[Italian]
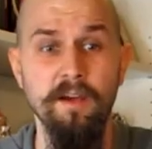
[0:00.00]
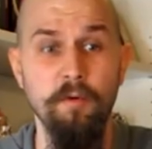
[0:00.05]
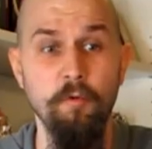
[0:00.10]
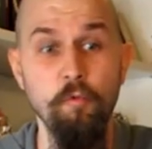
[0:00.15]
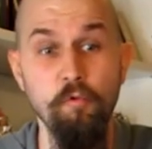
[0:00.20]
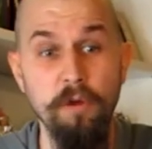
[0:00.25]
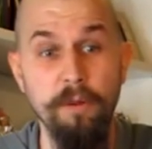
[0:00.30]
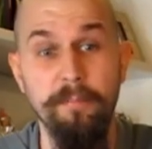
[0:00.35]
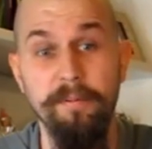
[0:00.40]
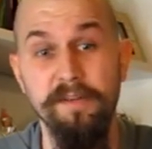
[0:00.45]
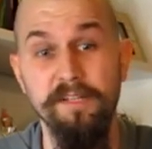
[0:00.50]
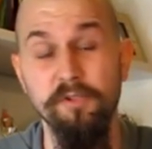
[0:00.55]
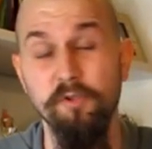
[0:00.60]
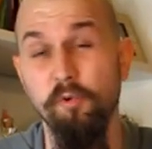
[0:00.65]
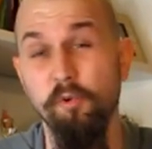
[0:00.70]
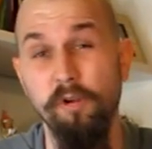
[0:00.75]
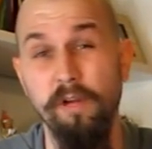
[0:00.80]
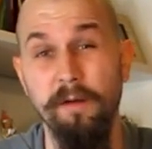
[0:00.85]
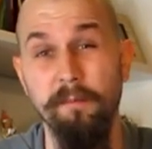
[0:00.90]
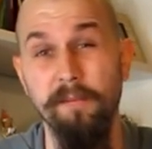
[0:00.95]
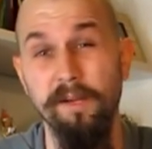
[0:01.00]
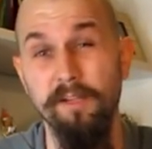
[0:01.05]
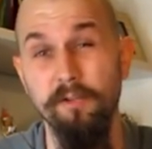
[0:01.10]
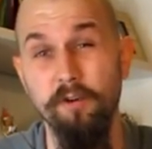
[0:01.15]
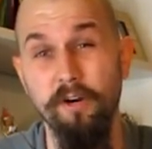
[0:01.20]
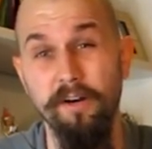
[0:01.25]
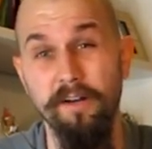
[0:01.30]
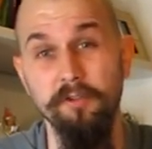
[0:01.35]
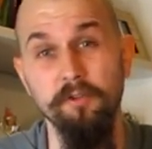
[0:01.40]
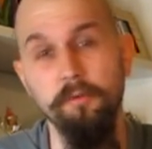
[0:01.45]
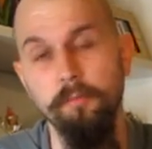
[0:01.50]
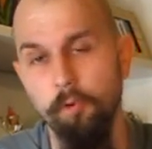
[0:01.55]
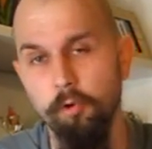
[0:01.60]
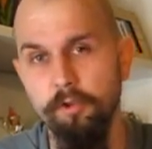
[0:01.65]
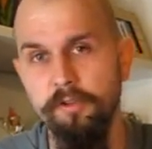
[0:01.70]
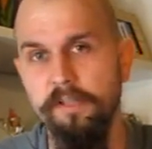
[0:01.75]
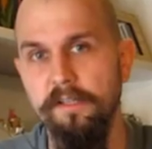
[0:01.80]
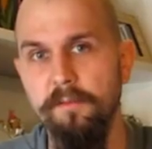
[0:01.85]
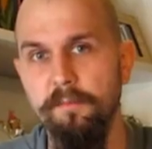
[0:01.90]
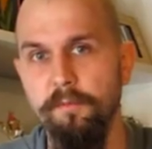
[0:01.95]
una persona, ma io credo
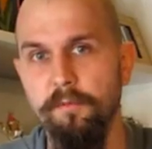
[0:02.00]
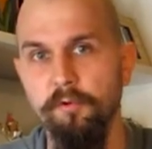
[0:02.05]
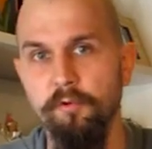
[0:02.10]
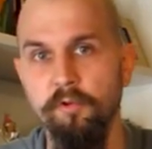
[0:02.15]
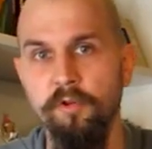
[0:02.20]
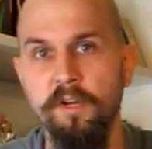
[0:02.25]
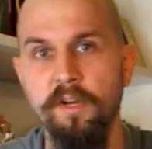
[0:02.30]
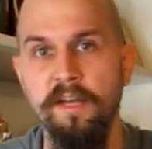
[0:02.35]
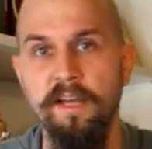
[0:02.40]
molte di più,